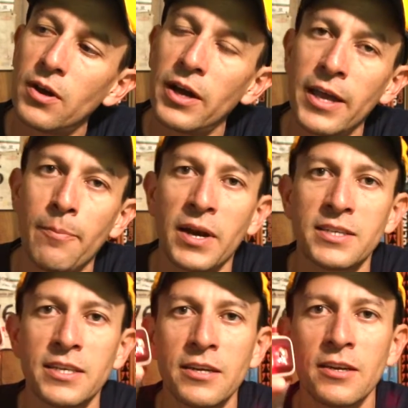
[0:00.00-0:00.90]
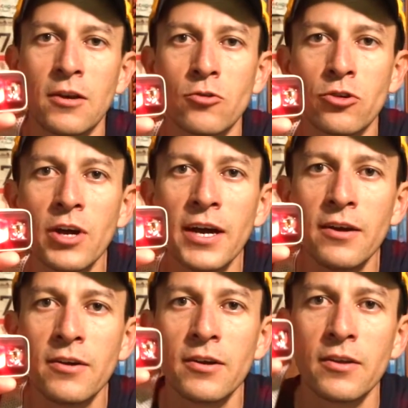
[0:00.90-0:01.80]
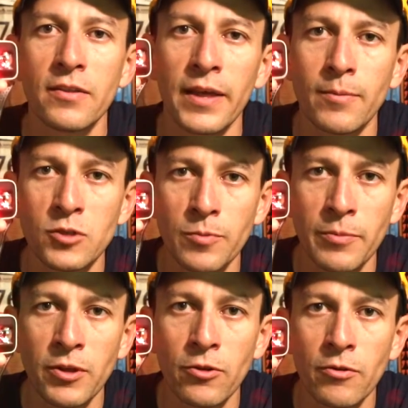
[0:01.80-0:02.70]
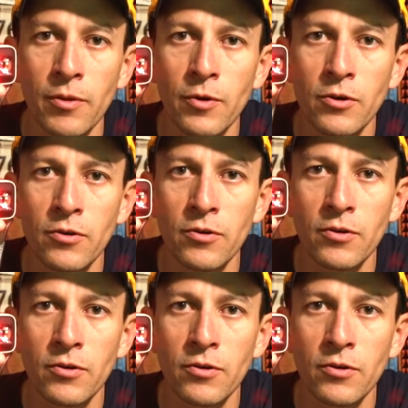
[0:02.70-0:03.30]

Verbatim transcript: ahí aparece la luz roja. Dejamos oprimido de nuevo.